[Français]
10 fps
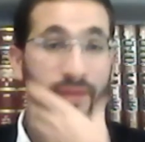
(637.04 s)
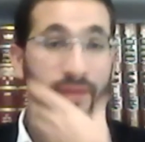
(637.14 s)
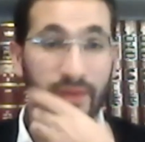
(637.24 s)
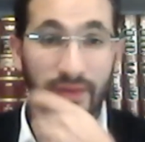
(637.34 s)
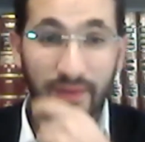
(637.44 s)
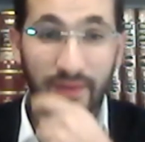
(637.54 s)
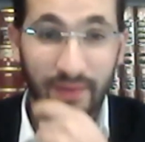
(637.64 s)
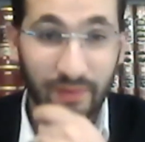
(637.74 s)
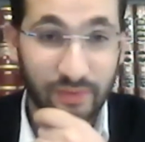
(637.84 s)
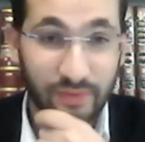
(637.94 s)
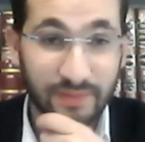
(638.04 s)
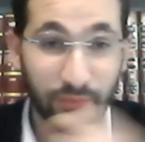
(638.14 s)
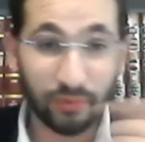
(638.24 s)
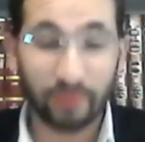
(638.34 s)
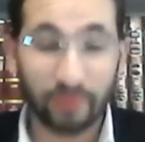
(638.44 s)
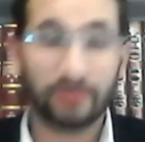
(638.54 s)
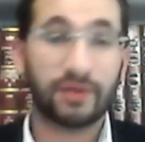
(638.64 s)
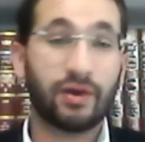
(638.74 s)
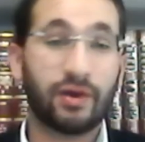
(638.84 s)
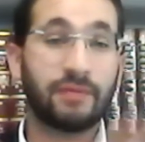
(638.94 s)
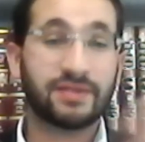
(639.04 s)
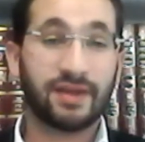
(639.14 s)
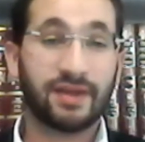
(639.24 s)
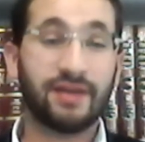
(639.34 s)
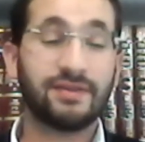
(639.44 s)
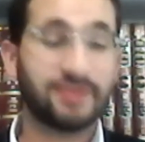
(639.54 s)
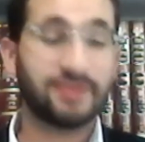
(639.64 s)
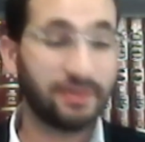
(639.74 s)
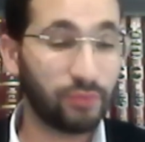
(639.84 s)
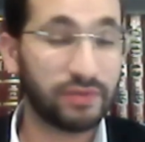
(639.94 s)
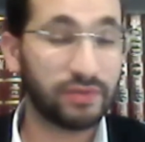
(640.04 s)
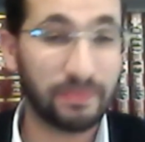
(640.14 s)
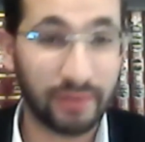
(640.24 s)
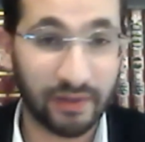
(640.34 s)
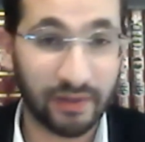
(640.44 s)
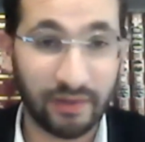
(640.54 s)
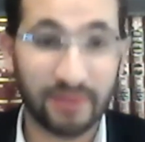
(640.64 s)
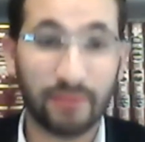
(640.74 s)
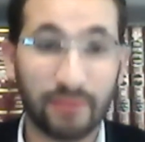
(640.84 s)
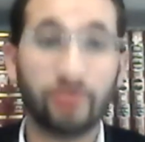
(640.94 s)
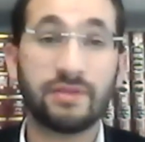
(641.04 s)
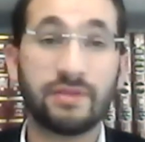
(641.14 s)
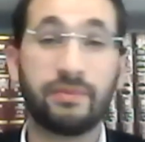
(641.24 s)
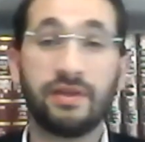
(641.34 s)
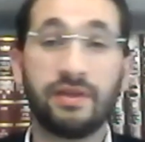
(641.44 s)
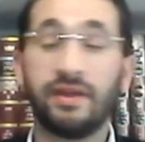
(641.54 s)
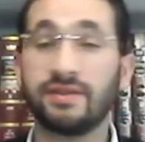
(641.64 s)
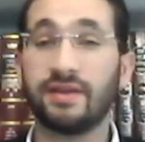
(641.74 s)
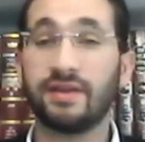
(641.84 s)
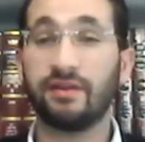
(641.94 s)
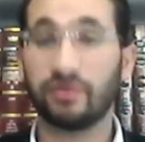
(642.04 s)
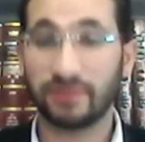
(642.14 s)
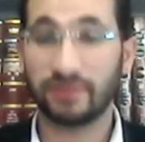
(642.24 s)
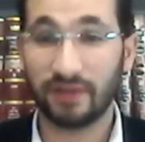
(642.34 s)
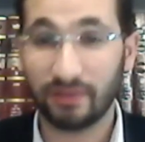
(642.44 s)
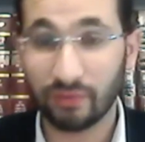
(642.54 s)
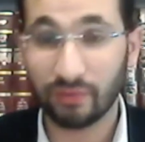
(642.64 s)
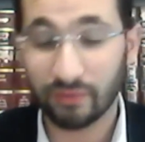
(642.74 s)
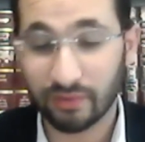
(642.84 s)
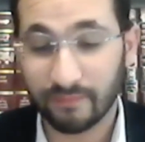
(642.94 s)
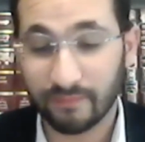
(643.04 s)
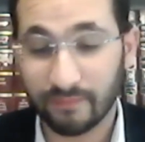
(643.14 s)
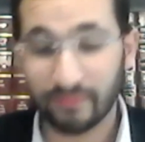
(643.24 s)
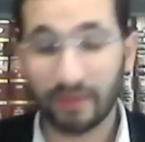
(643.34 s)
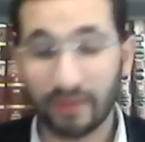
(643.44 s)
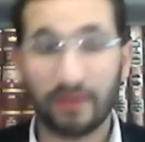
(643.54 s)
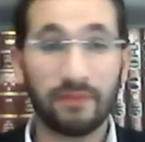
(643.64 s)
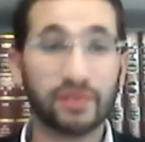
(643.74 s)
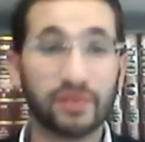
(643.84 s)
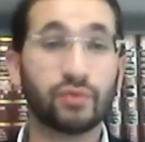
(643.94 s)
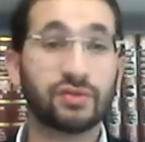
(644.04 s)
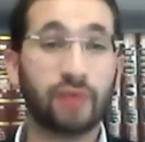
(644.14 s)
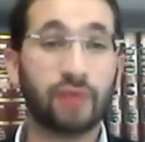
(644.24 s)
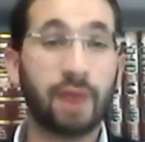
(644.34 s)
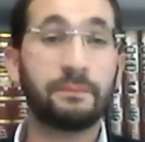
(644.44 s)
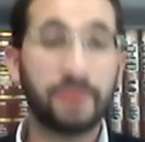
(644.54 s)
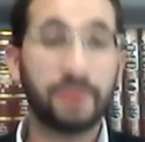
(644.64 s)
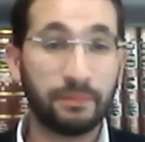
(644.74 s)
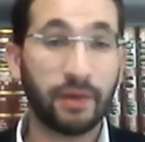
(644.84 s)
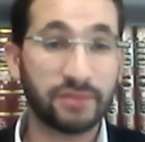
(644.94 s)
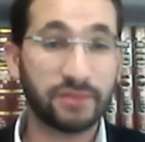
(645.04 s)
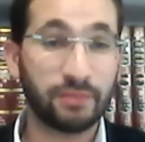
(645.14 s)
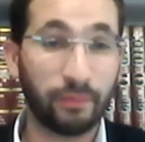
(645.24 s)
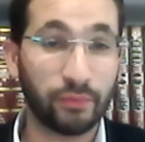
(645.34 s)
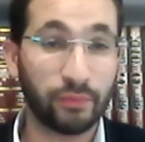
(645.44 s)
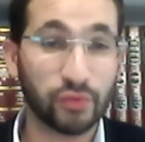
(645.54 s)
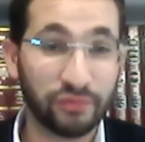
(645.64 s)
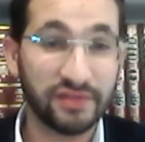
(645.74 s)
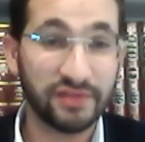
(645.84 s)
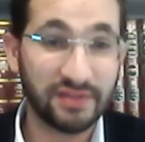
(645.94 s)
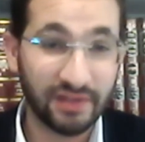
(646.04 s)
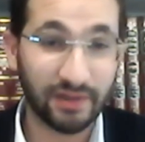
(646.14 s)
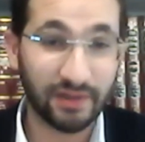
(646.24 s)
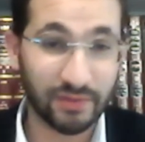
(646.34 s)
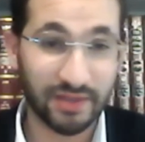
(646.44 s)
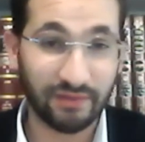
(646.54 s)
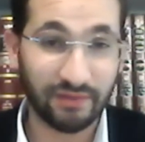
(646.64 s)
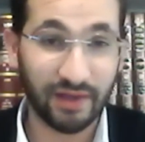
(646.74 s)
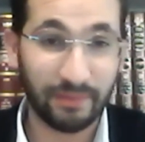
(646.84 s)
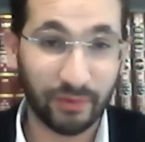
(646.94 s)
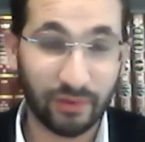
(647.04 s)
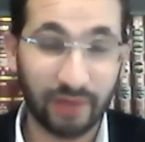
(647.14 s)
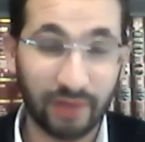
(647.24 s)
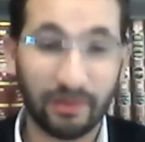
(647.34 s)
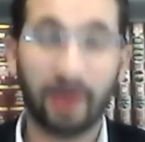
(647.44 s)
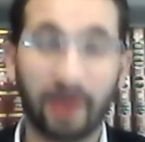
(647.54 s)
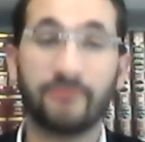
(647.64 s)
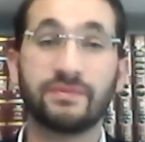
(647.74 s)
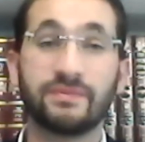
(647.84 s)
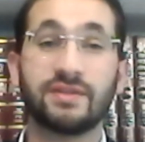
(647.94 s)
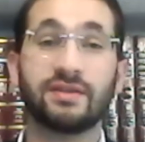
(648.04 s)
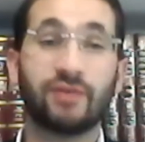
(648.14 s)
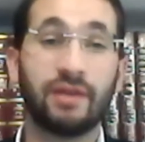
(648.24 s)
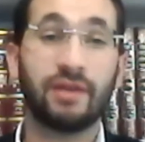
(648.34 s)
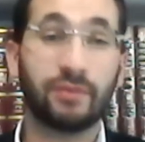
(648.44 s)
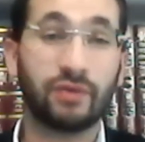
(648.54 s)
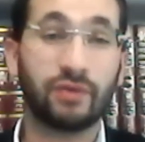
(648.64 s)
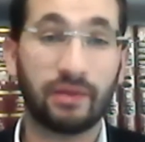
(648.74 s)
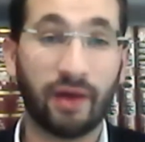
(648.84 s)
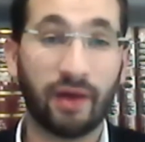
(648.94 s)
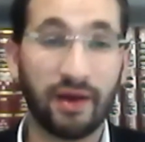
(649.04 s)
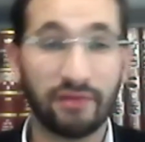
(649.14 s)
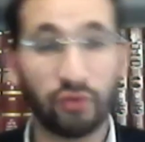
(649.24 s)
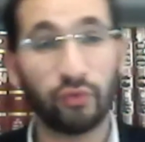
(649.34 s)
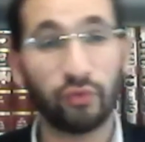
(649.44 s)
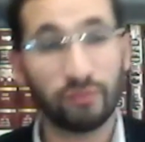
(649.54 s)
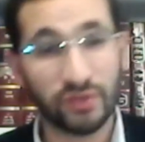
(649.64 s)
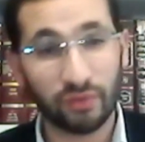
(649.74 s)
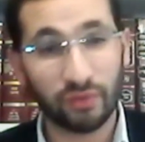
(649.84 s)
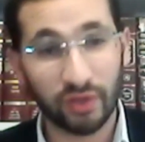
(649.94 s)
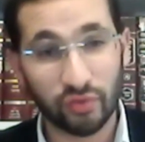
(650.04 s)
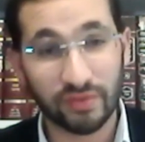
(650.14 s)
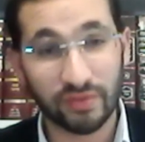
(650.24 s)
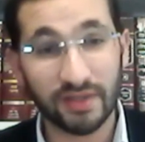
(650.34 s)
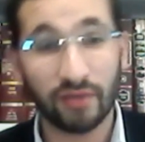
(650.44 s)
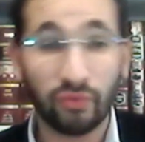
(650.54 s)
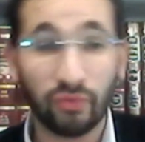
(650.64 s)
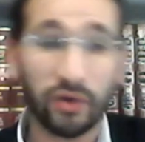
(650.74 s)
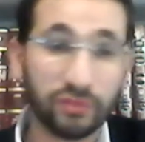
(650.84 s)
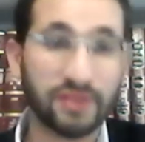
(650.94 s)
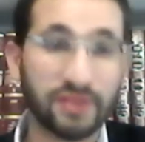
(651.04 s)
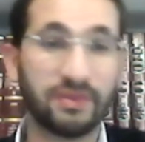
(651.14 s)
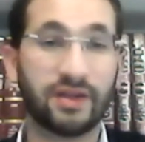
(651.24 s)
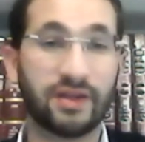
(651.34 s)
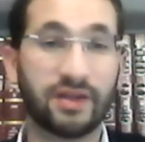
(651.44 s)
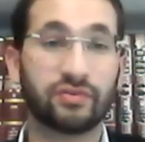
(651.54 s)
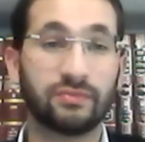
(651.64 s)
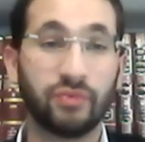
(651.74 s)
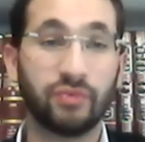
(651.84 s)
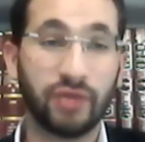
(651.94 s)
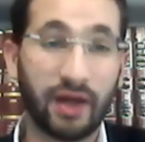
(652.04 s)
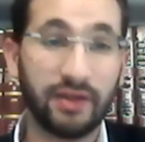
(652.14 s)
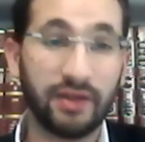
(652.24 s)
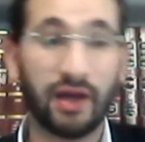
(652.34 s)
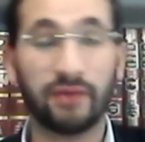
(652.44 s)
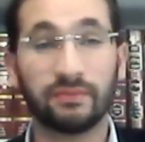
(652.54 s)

les, le tibour d'accord à Israël, il s'est multiplié, il s'est multiplié, il s'est agrandi. Et donc, les maisons, ils sont un, petit peu plus sophistiquées que ce qu'il y avait à l'époque de l'Agmara. C'est-à-dire qu'à l'époque de l'Agmara, il y avait ou une maison en rez-de-chaussée ou un deuxième étage, ou une alia,